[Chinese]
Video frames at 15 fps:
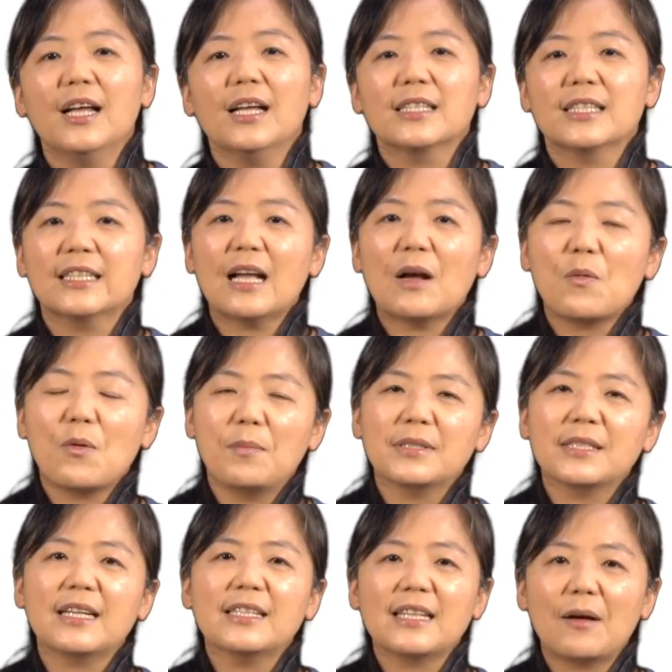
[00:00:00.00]
期待我们
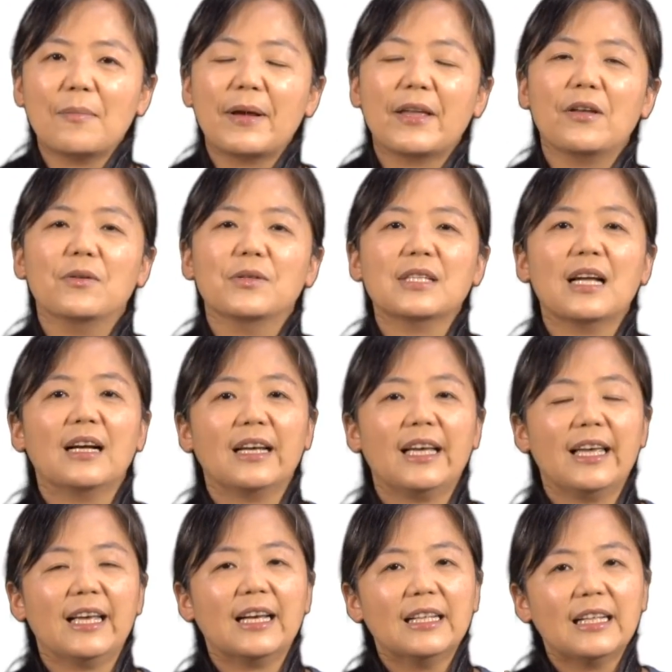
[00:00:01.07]
在交朋友上可
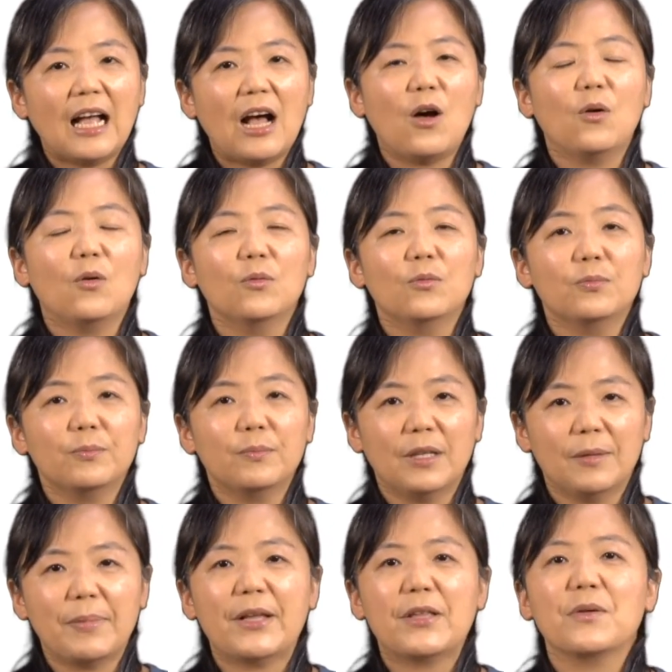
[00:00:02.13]
以跟好的
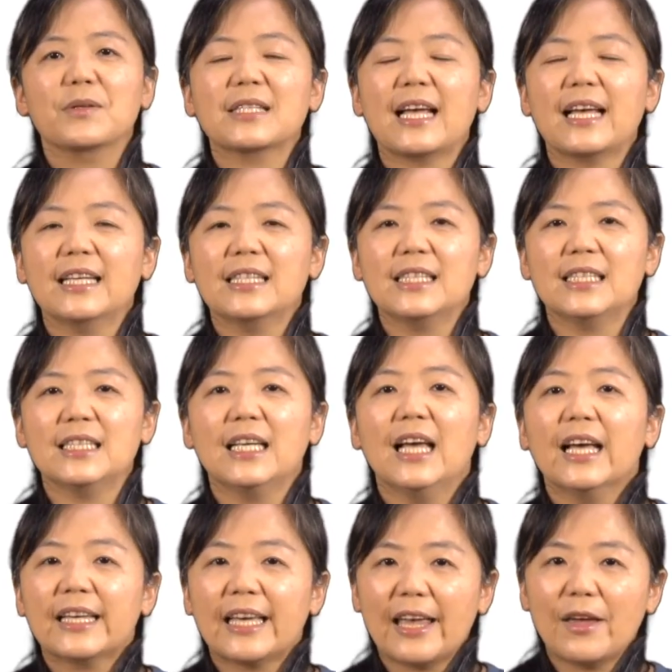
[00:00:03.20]
朋友在一起，
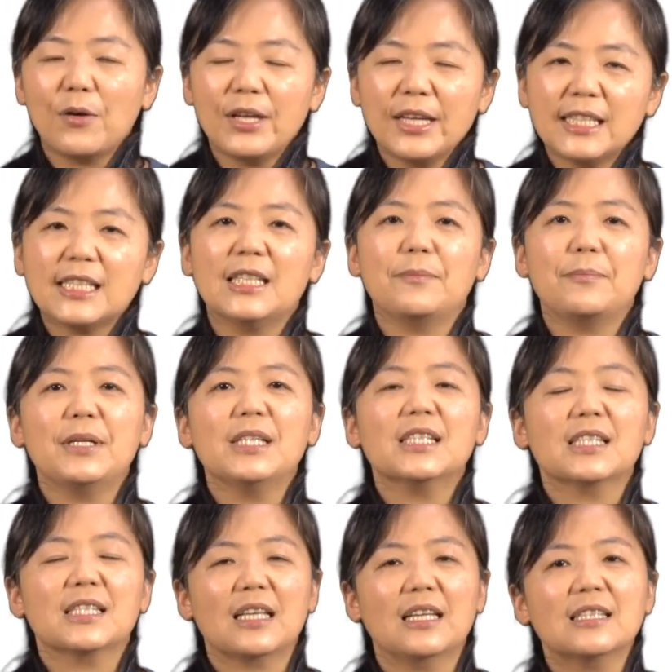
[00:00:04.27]
可以一起彼
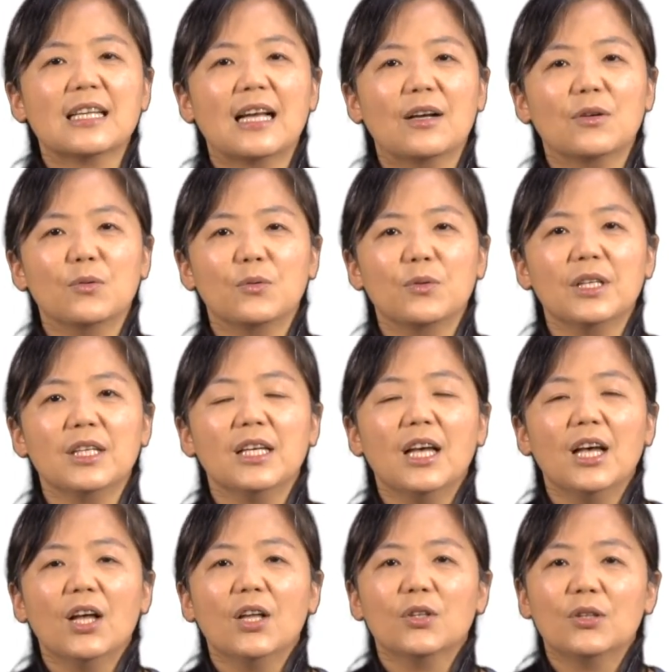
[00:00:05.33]
此成长鼓励。
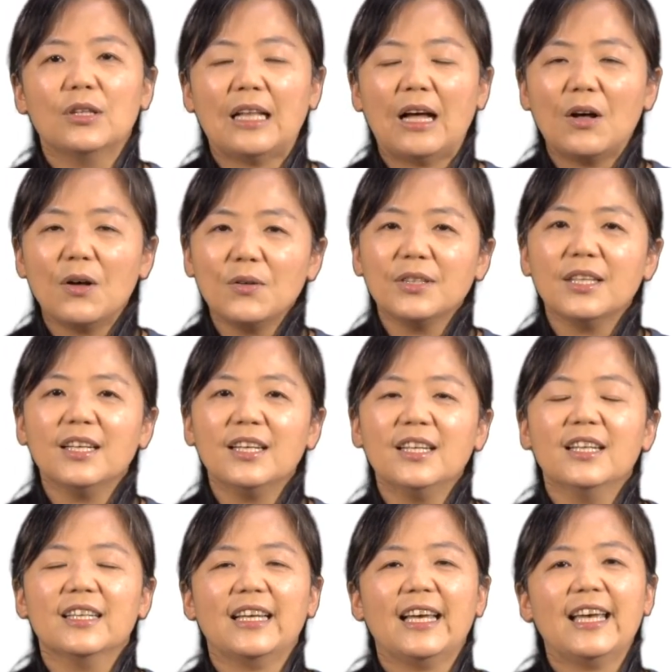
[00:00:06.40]
然后呢，
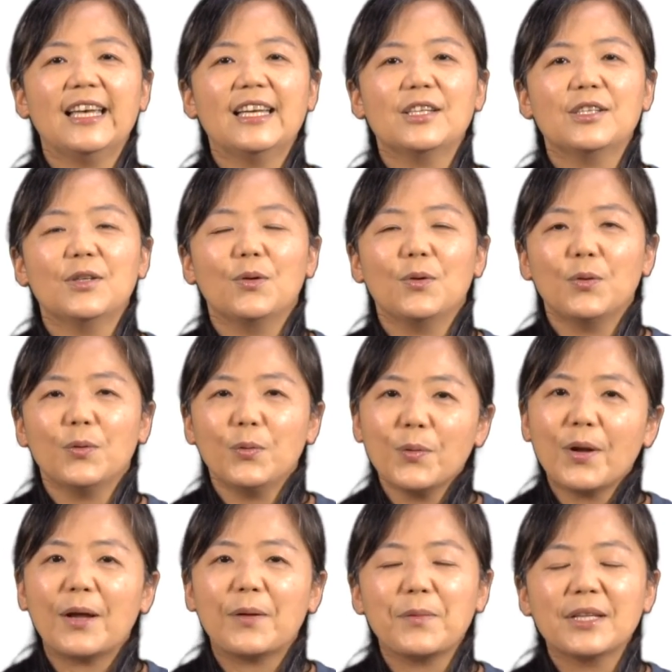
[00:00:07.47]
可以越
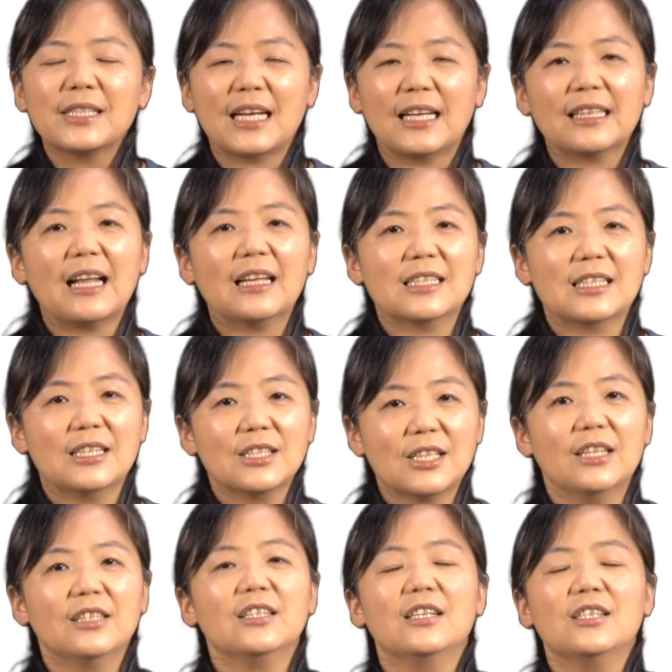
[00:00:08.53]
来越长大成
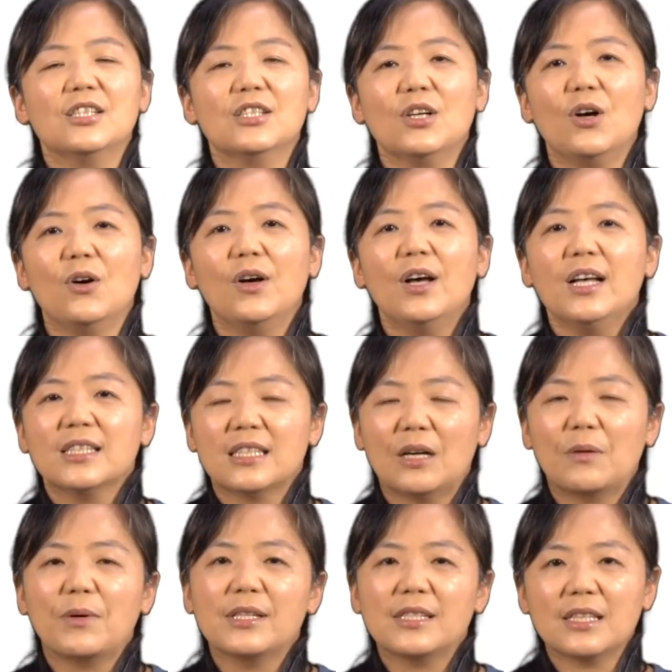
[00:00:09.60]
成人之后，成
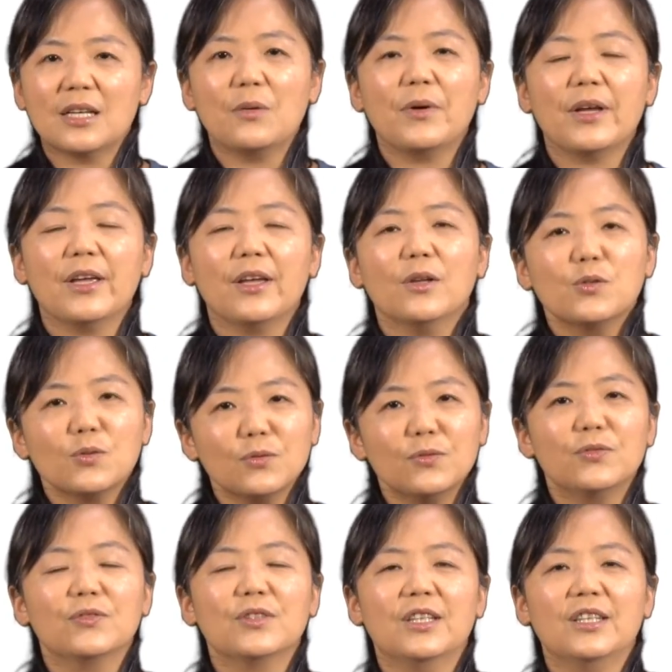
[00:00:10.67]
为社会祝
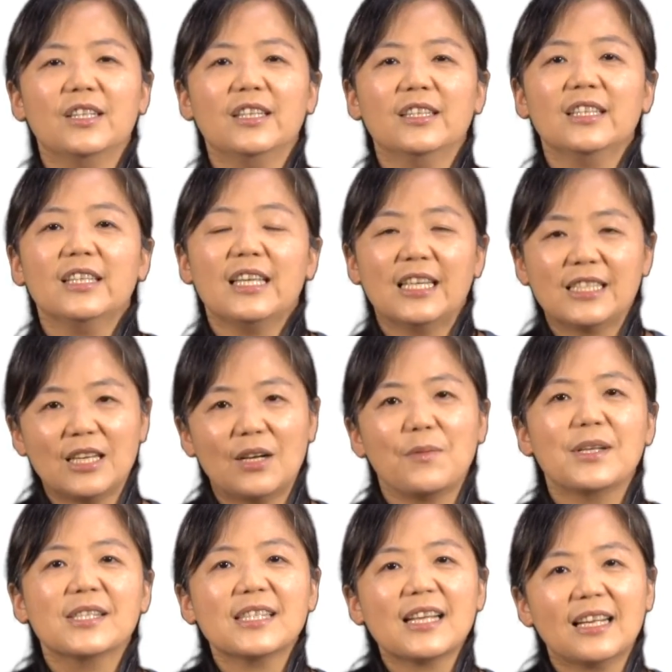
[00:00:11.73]
福的人，也成
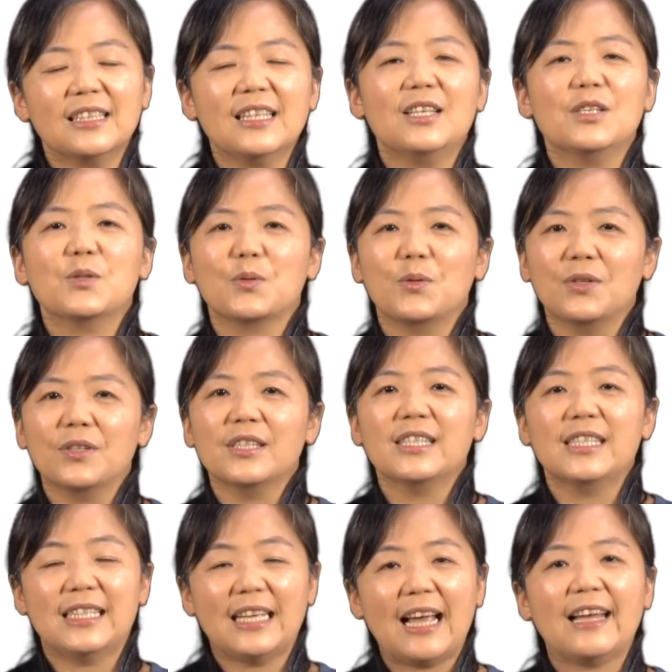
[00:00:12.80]
为上帝所
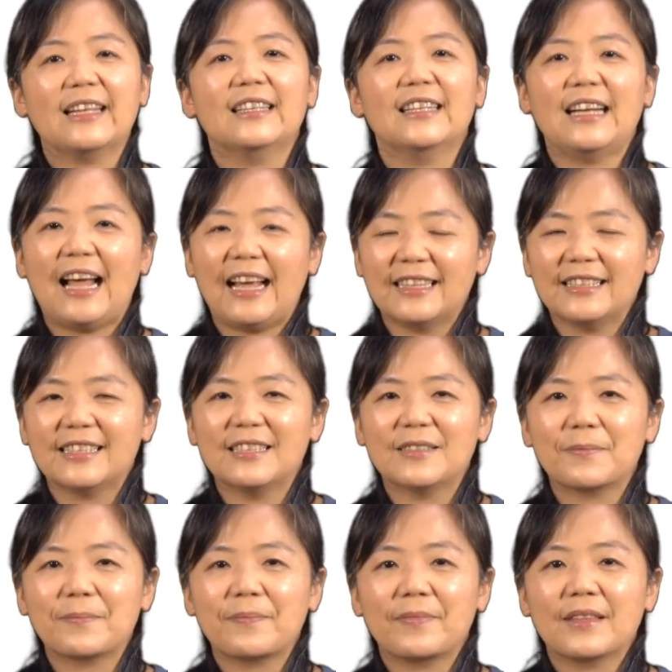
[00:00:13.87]
喜爱的孩子。
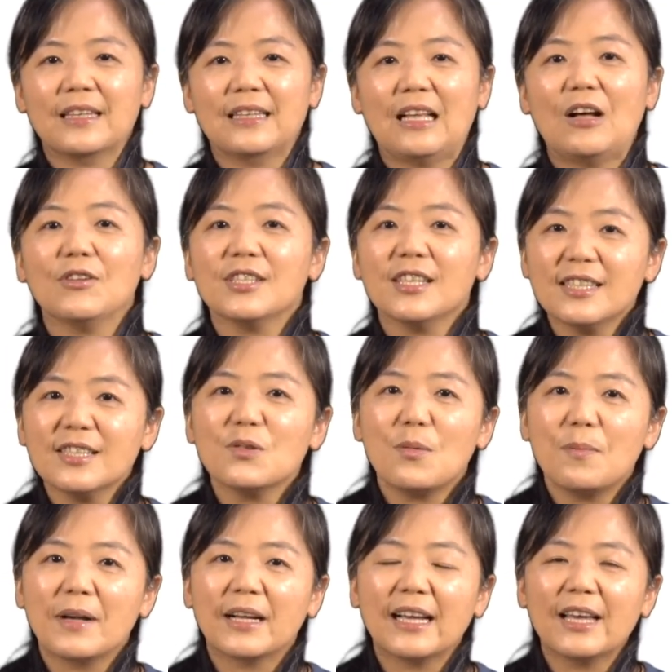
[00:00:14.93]
然后甚至我
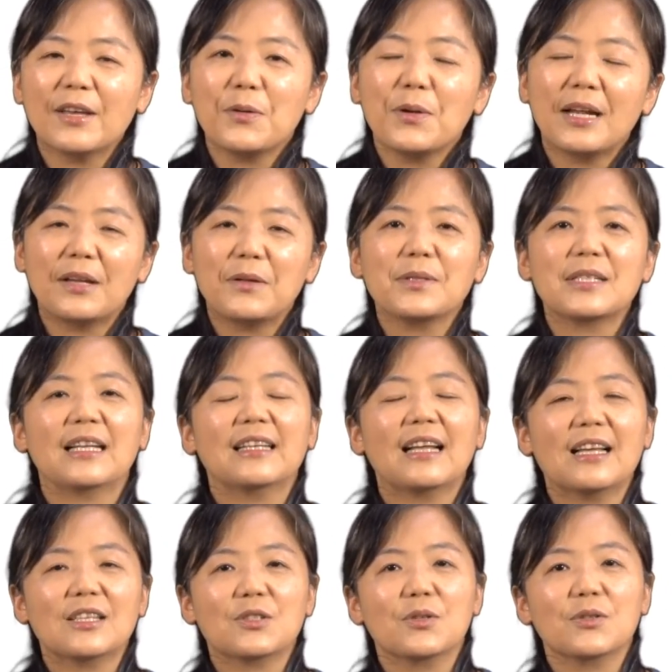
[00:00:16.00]
们可以越来越长
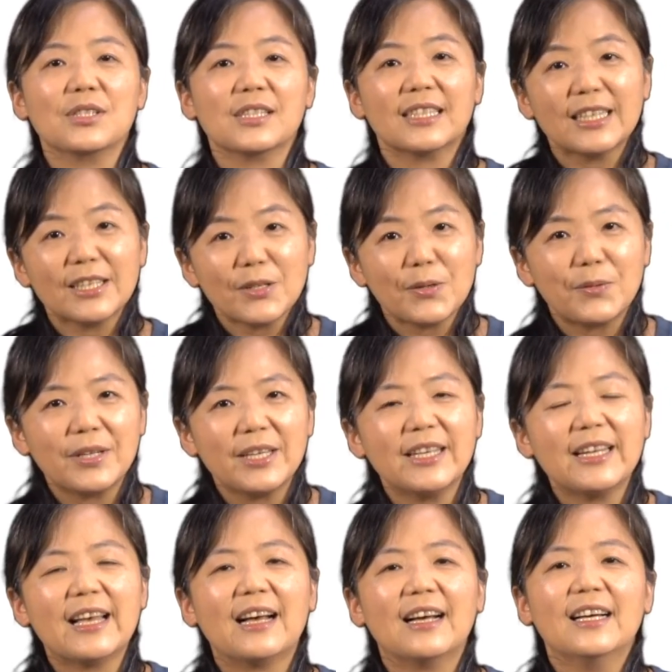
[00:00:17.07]
大的时候，是更有力
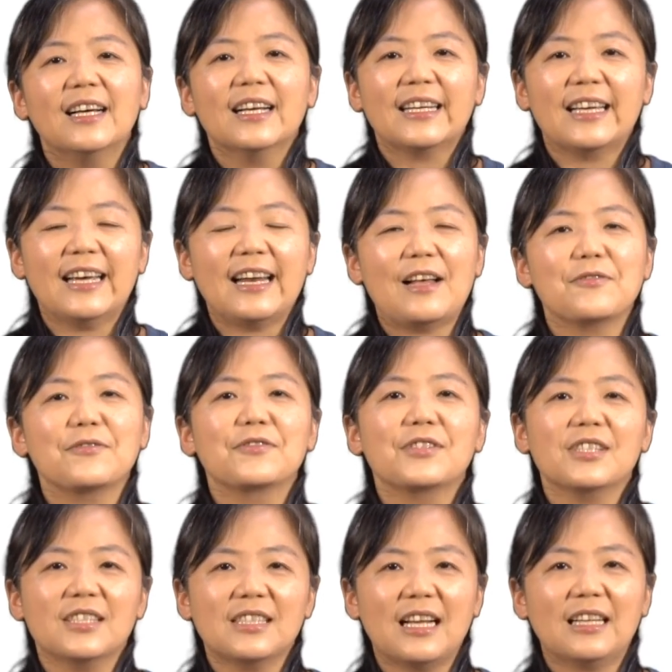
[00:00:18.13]
量，可以来服
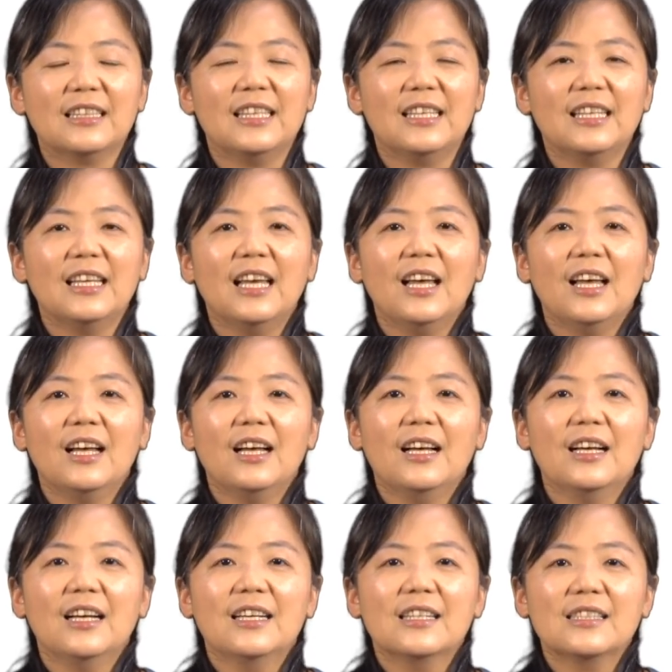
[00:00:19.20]
侍上帝，
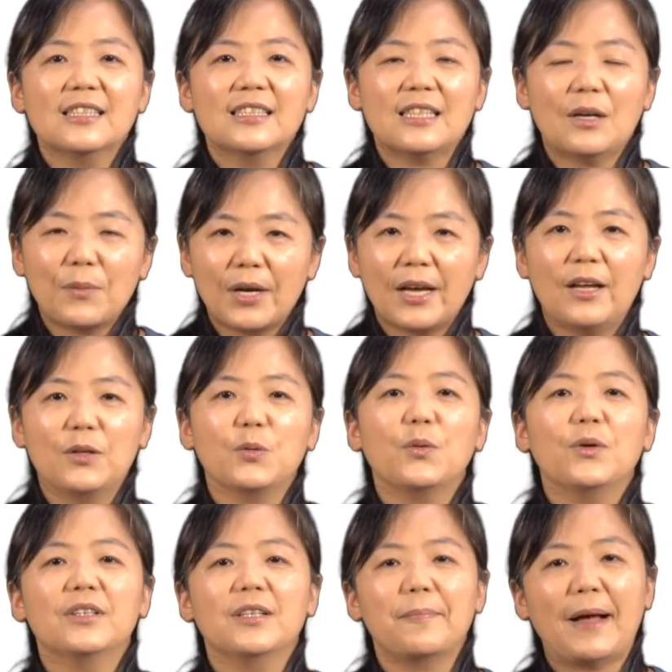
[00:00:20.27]
成为很多
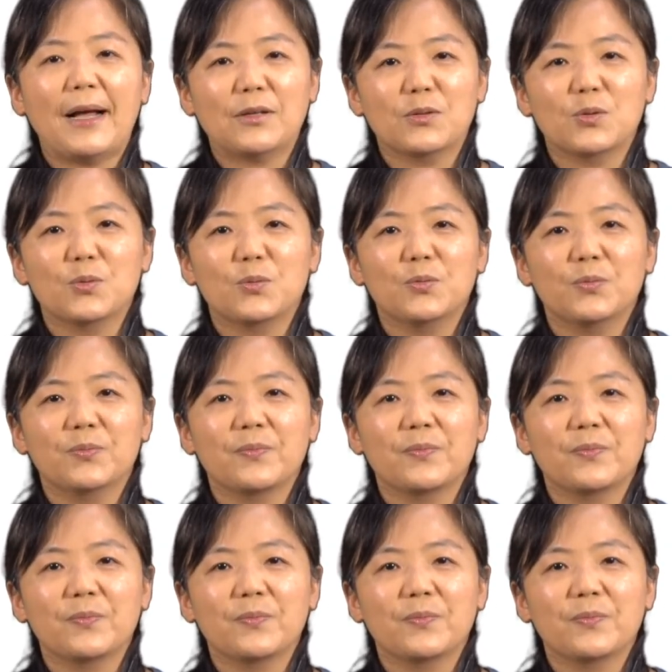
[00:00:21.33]
人的帮助。